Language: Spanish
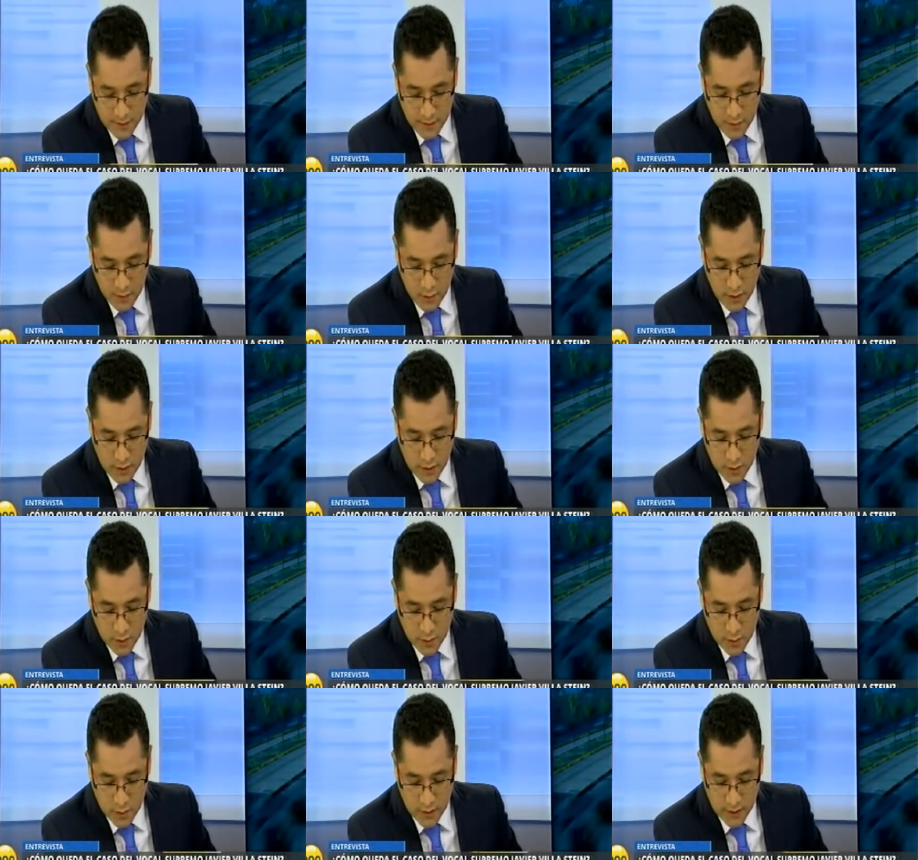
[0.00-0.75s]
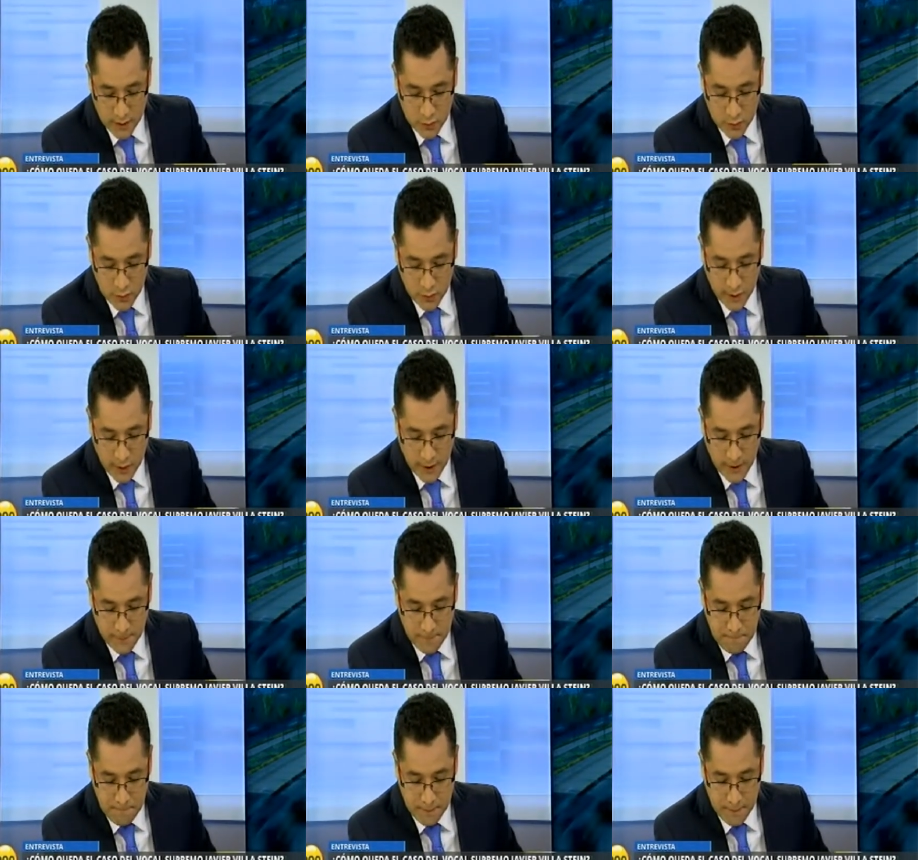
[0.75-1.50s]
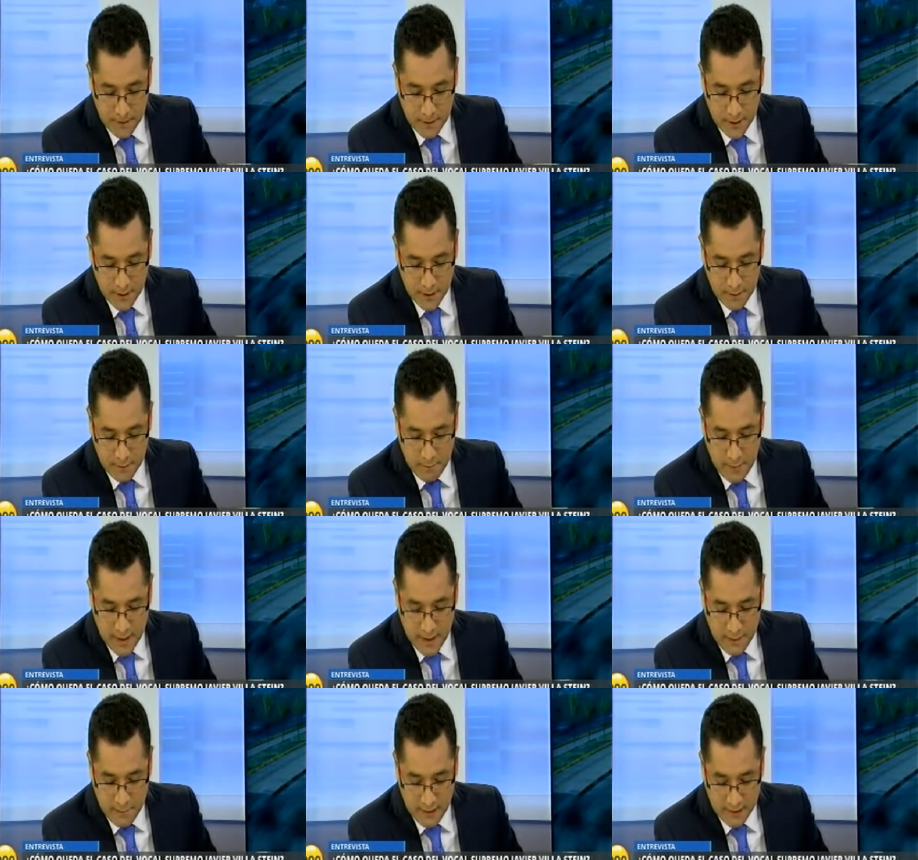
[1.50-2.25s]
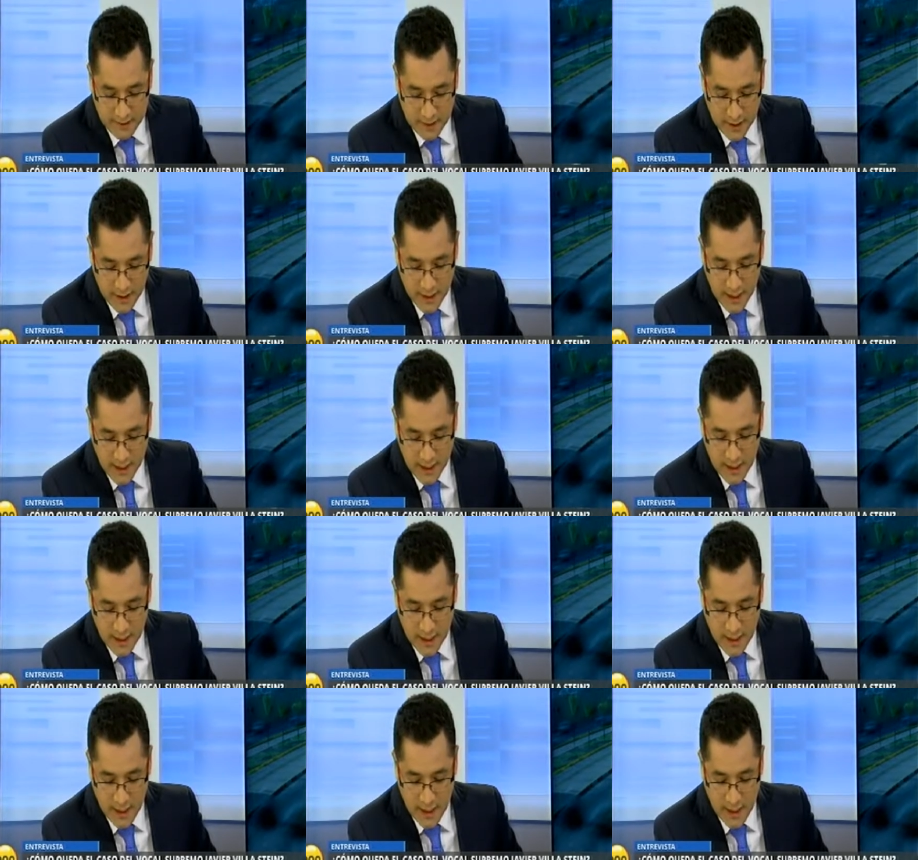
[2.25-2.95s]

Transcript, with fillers: tengo aquí como dato, que van a investigar